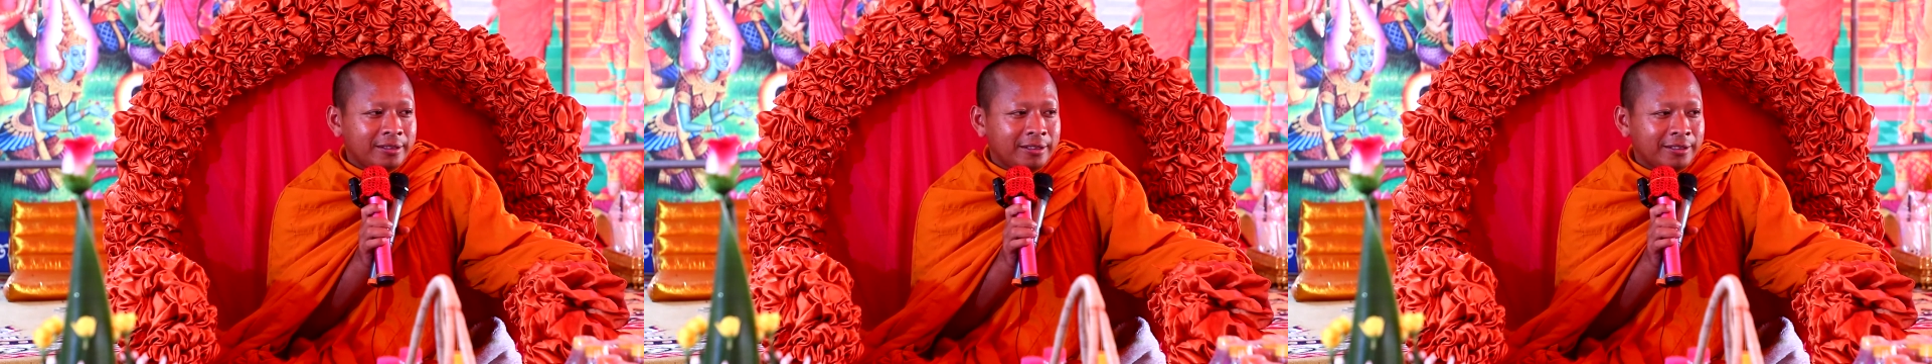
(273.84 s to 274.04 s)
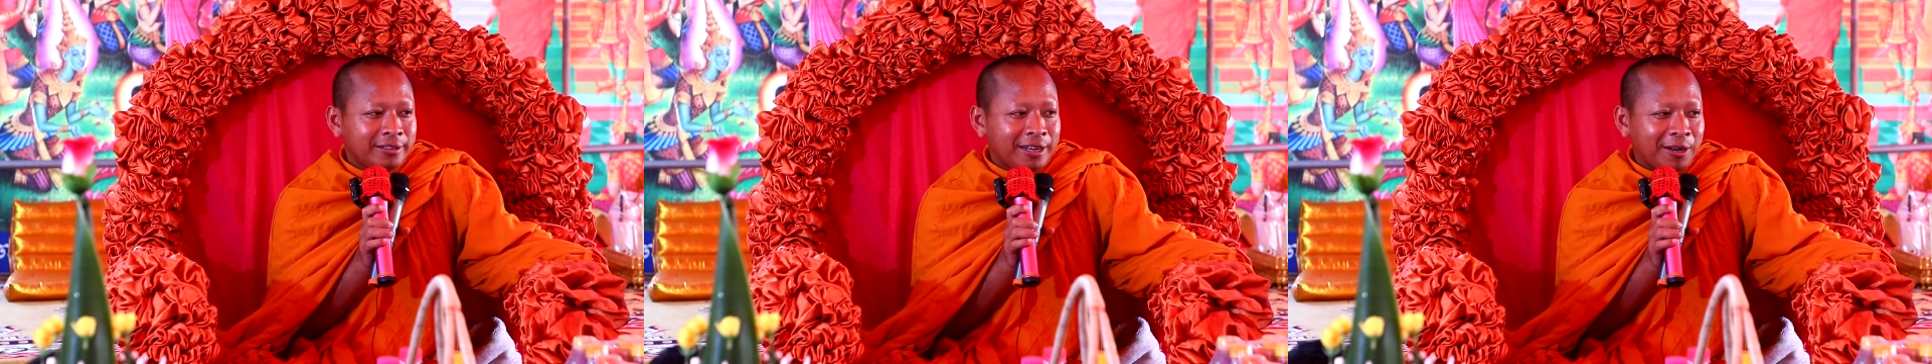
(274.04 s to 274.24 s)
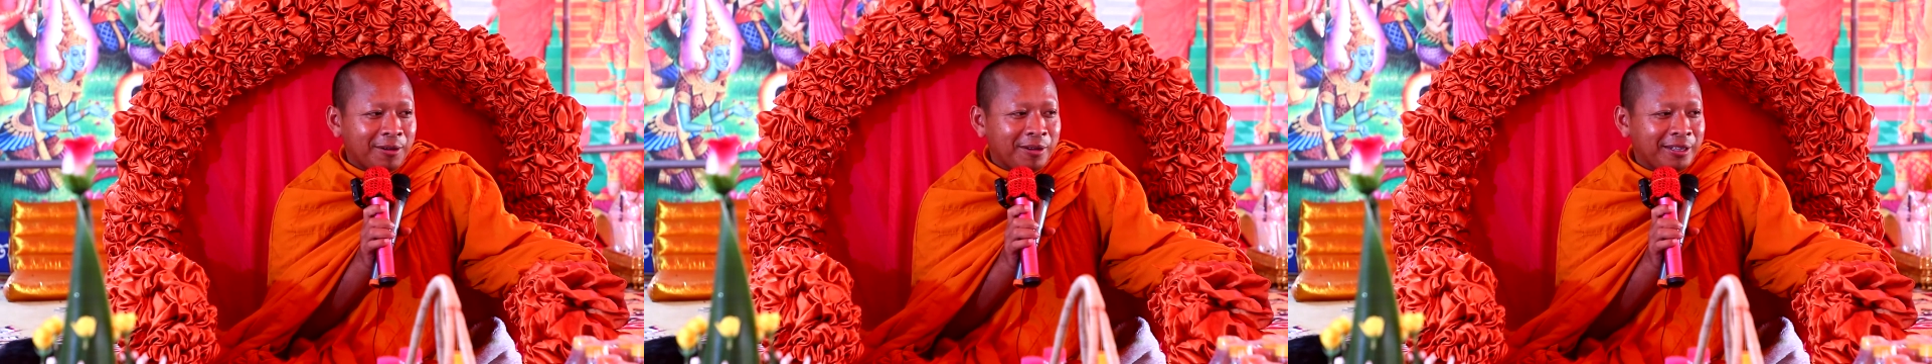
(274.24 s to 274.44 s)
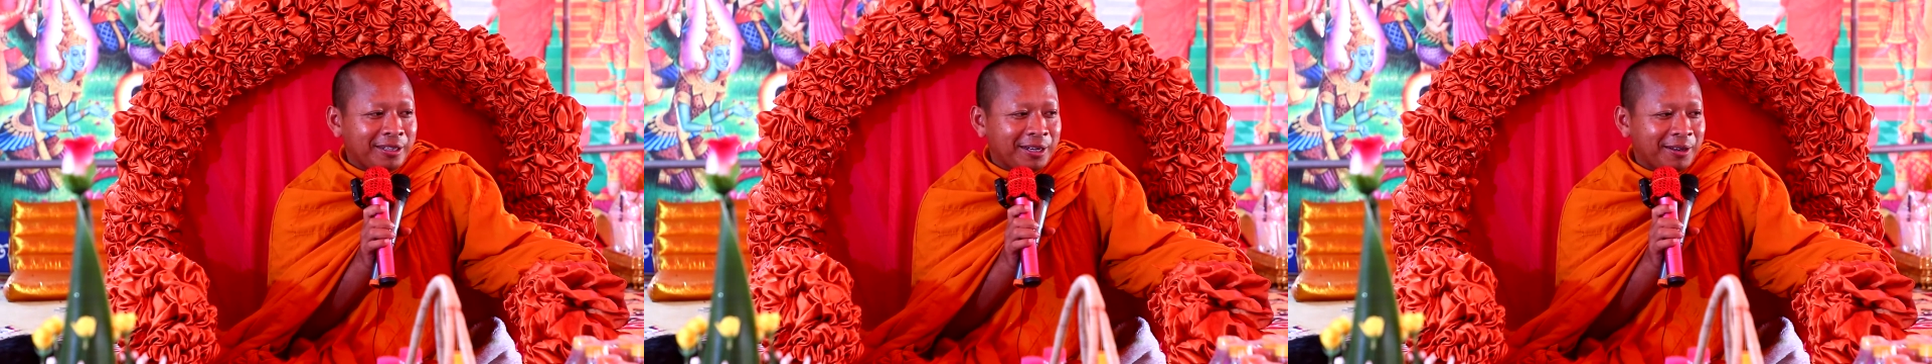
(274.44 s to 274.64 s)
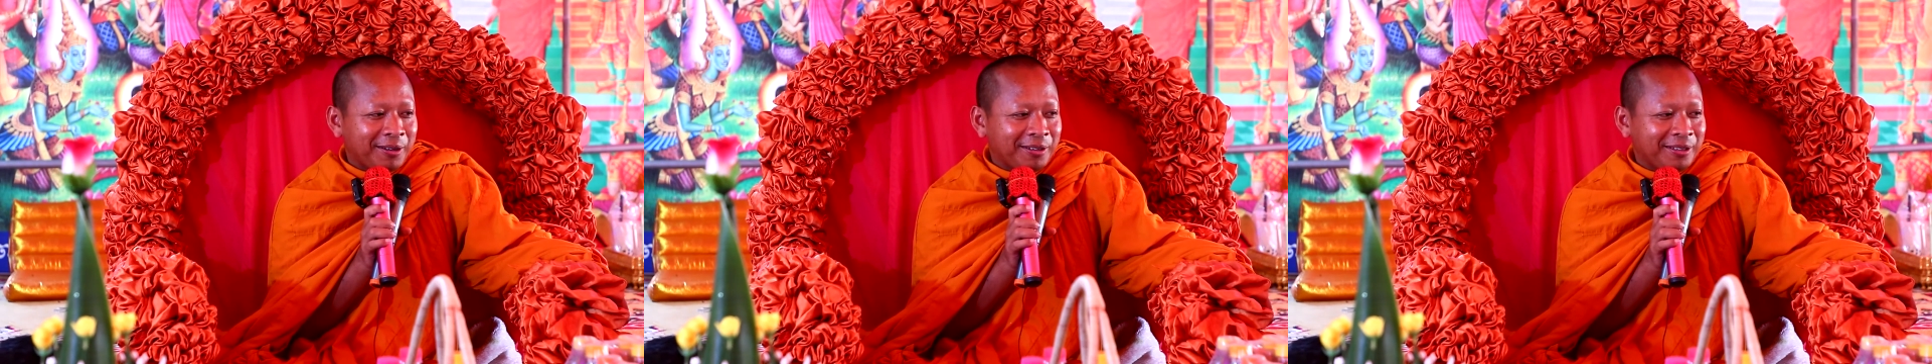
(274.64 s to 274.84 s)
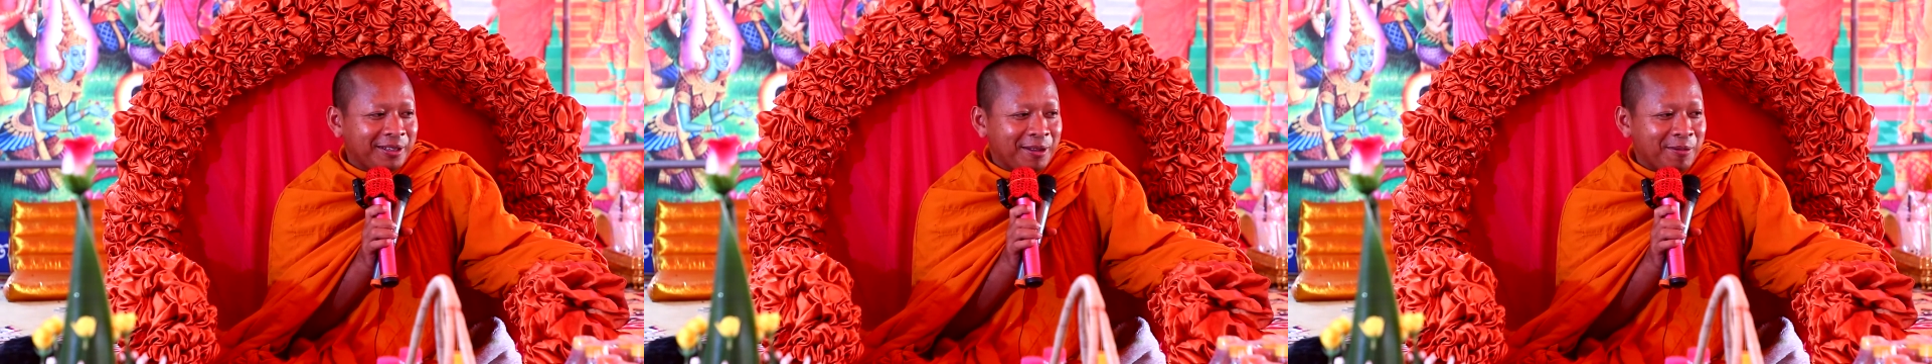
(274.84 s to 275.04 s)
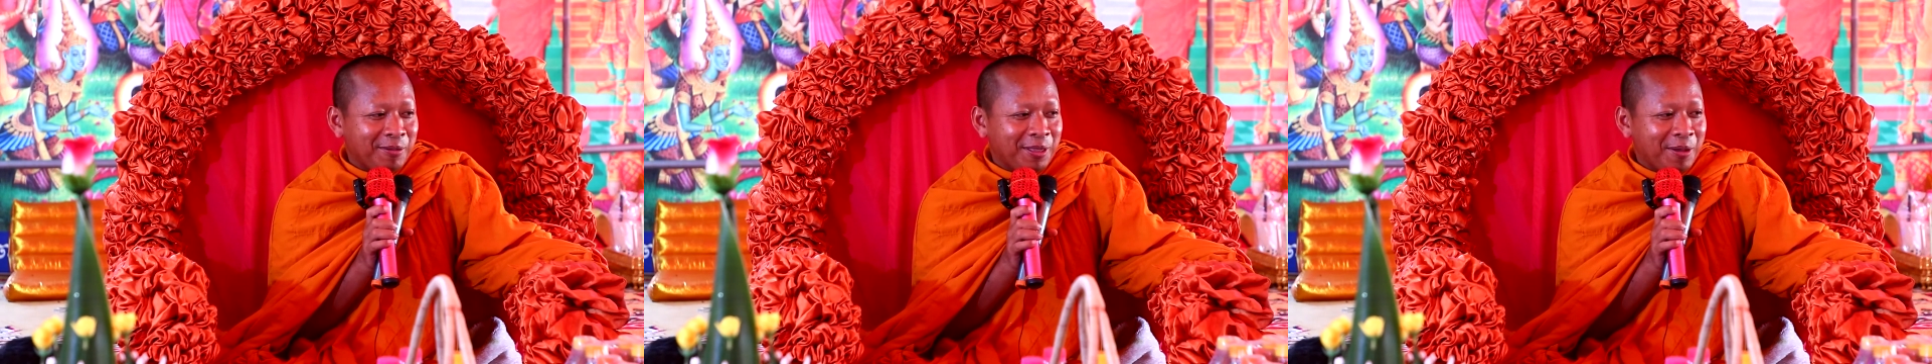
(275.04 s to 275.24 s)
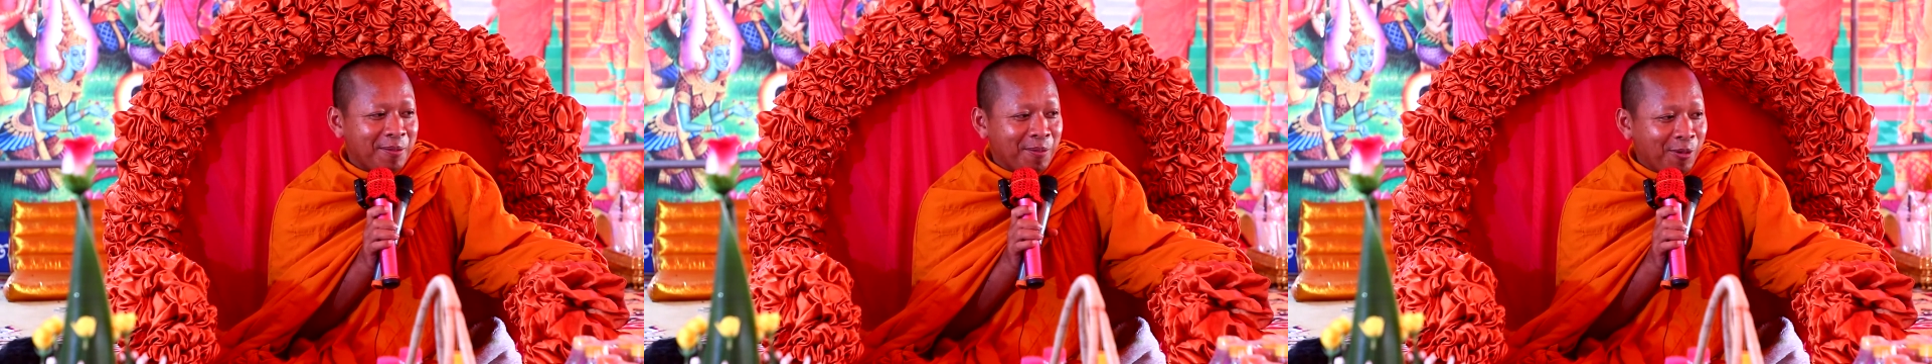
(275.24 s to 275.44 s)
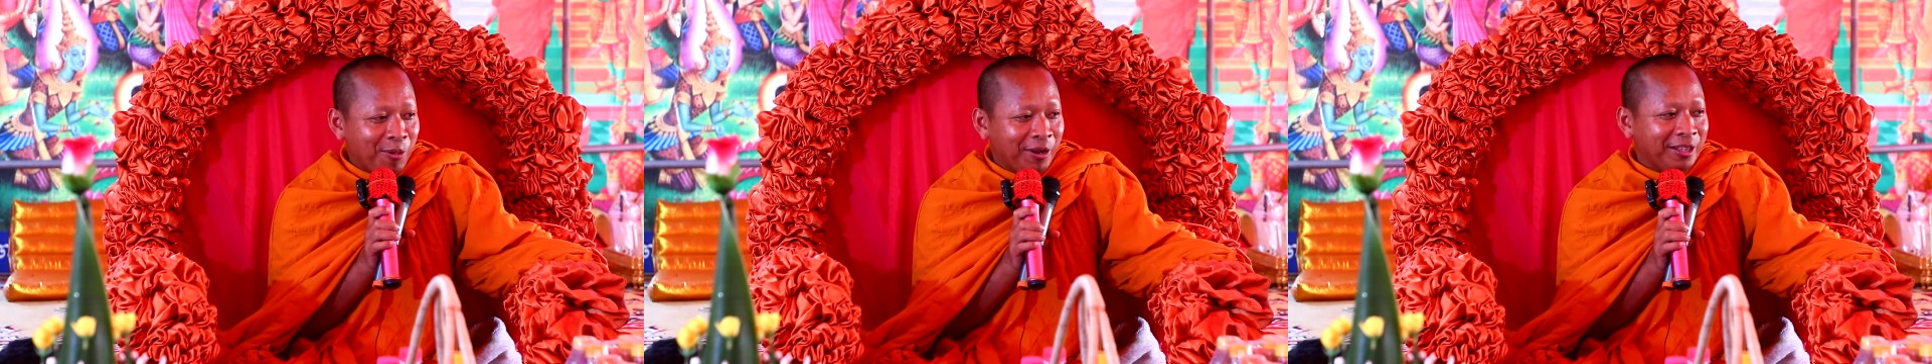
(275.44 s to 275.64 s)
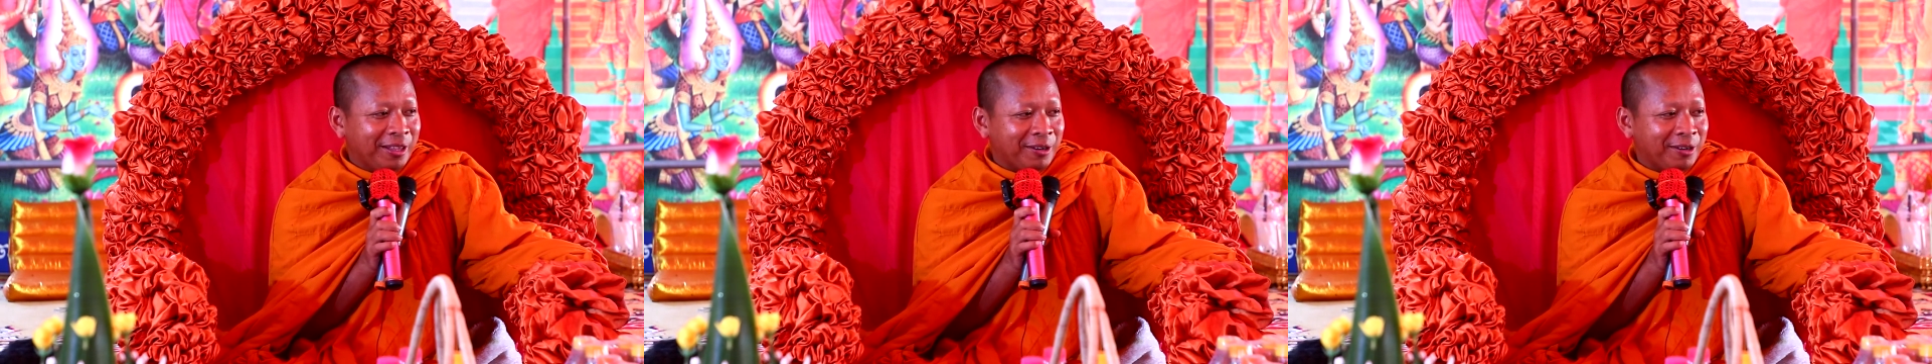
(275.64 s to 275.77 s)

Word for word: năng trao ai trao thì thì muối